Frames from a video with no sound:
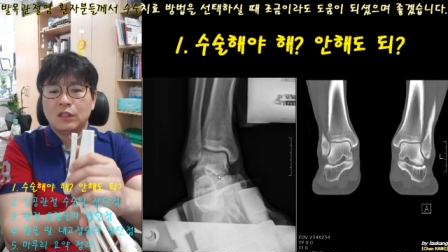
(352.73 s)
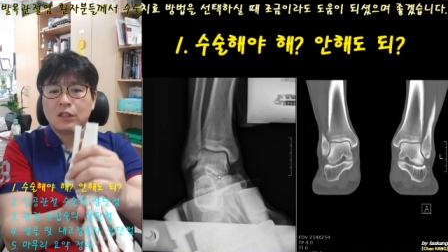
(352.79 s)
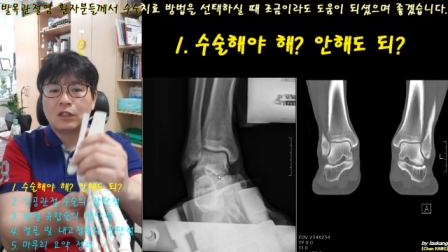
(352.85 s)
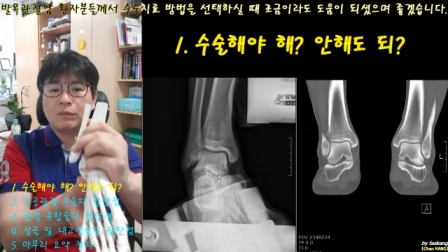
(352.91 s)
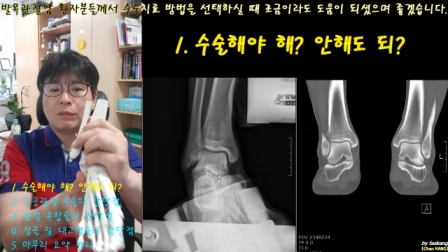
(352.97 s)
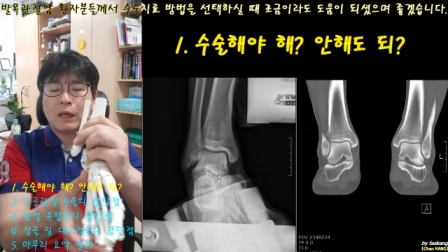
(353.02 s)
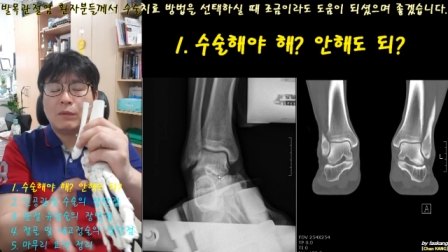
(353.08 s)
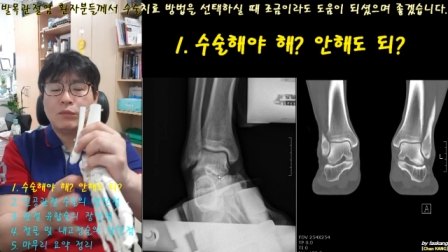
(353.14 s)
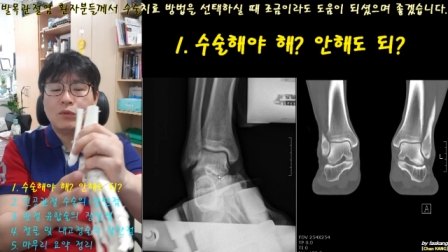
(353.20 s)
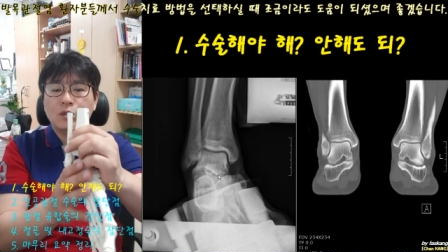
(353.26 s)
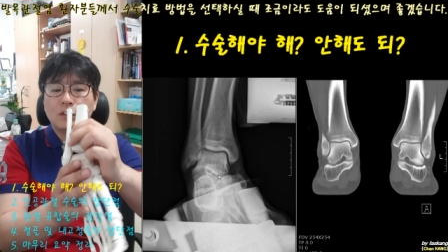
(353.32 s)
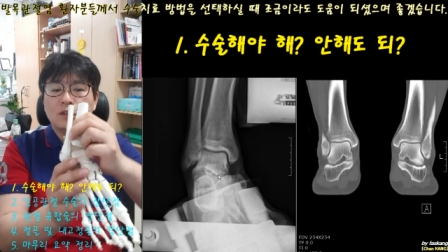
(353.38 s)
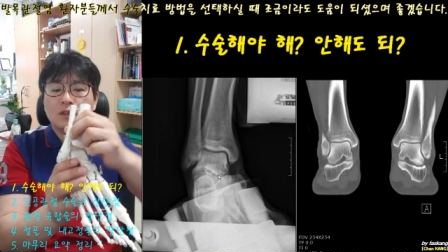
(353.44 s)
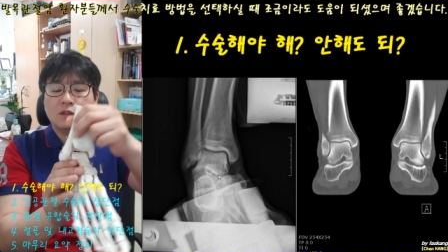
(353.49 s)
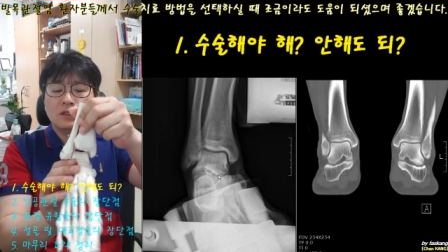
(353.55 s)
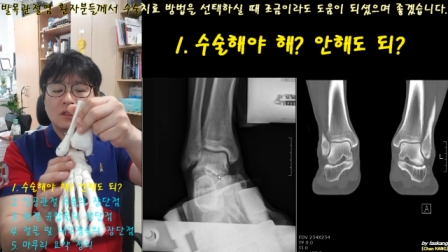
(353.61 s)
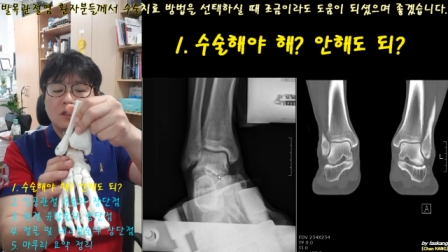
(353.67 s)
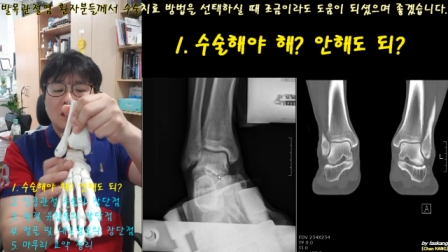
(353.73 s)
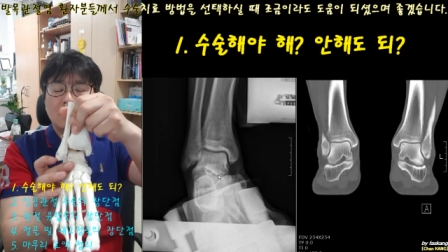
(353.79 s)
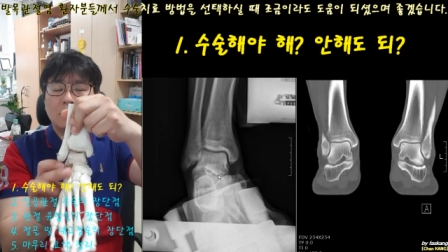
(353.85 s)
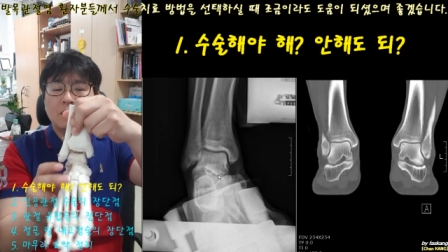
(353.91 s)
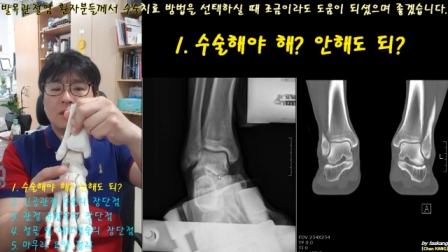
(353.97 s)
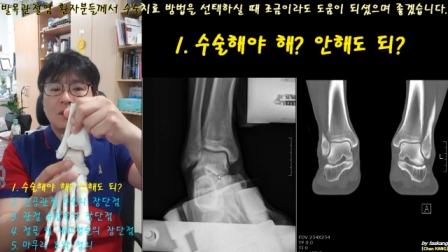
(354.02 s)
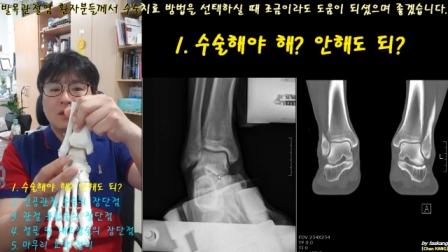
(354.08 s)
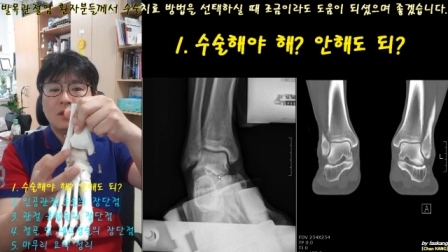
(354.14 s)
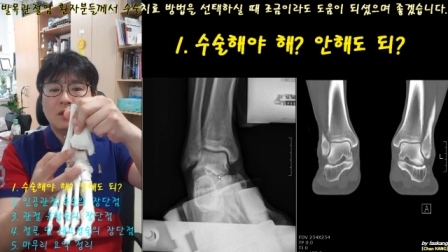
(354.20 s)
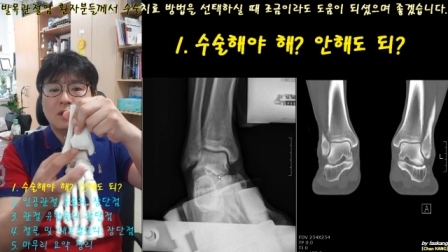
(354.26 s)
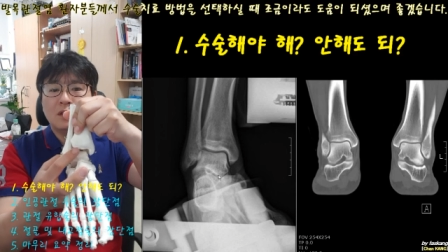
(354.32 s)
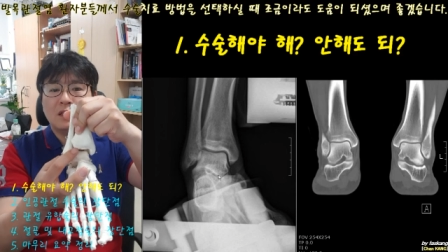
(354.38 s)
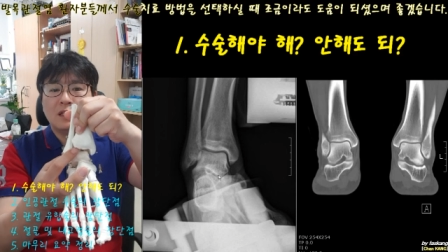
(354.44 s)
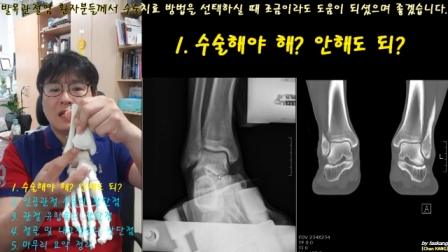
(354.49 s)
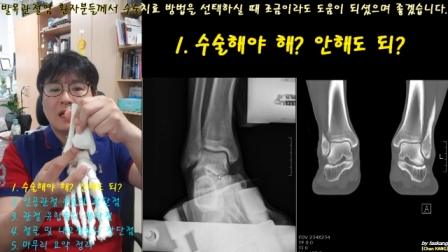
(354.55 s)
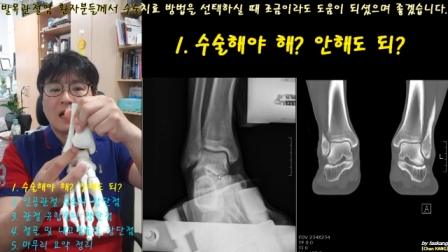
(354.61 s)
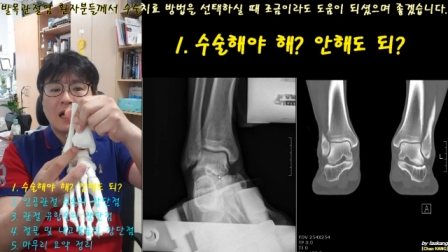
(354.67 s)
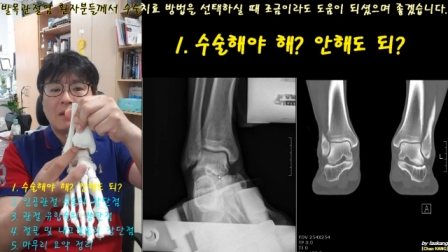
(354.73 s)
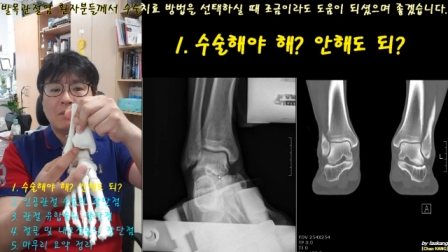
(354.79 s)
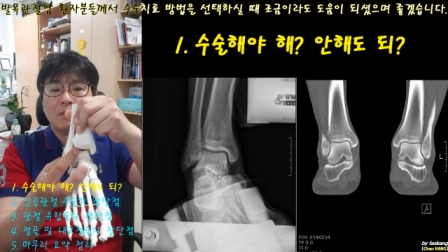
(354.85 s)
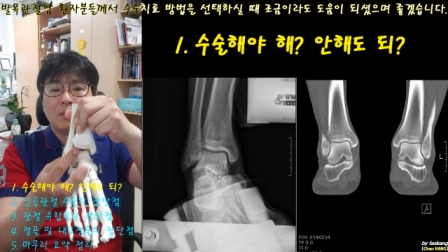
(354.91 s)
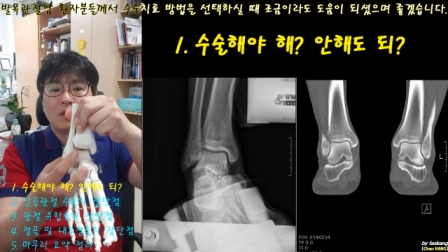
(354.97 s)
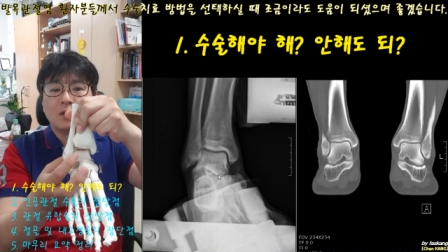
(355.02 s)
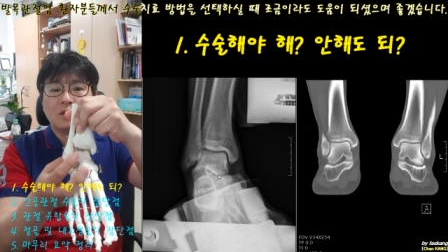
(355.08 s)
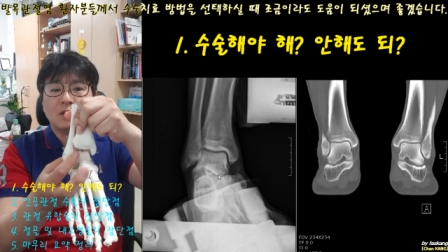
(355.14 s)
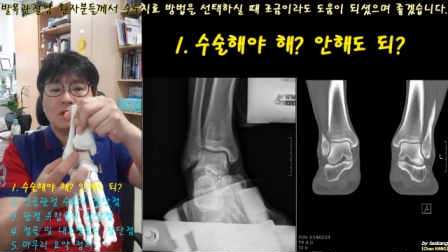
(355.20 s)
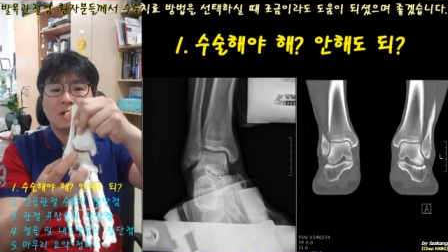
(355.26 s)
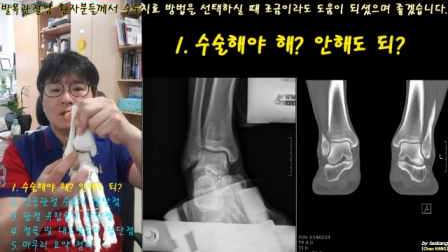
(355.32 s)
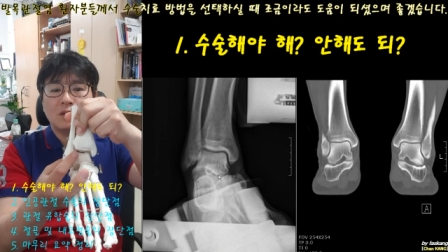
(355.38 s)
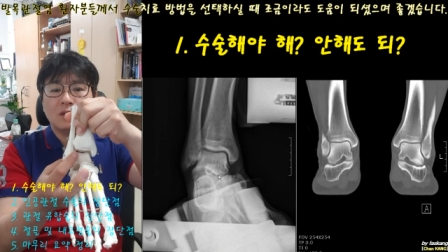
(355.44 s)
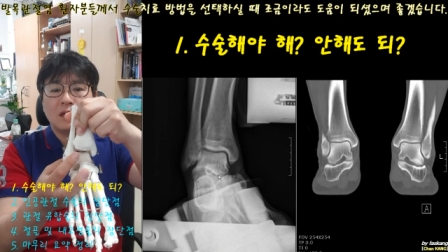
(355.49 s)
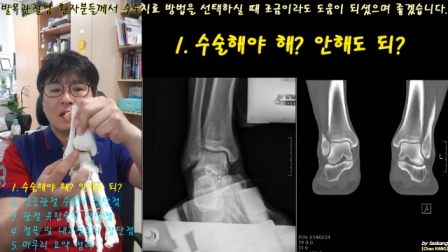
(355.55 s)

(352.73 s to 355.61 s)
그래서 발목이 튼튼하면 얘가 안 벌어져요.